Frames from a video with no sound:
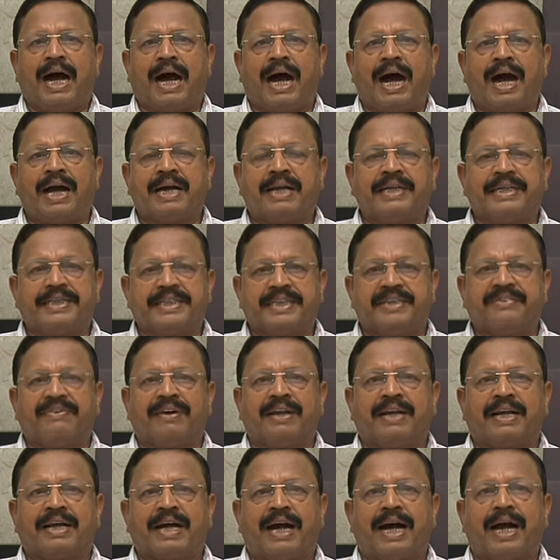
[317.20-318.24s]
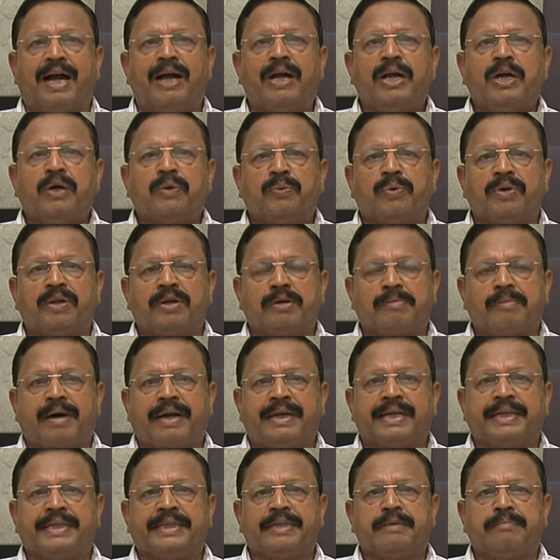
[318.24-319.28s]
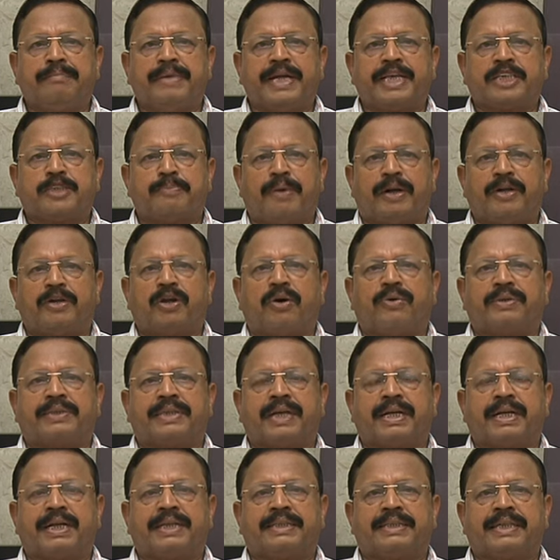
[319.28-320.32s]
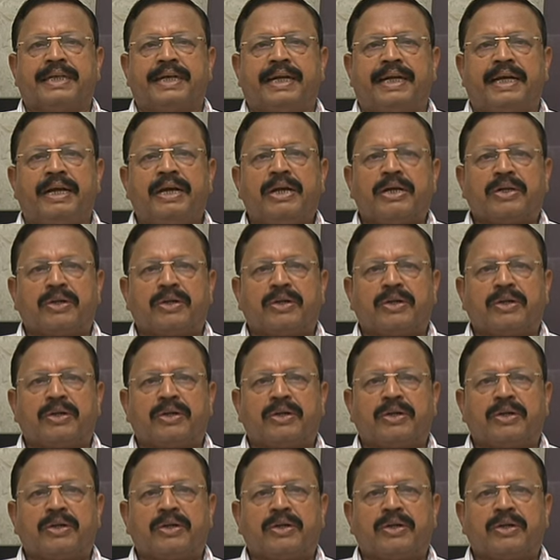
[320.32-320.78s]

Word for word: आँख रिट्रीवल का वो लोग हमारी टीम में एक्सपर्ट डॉक्टर रहते हैं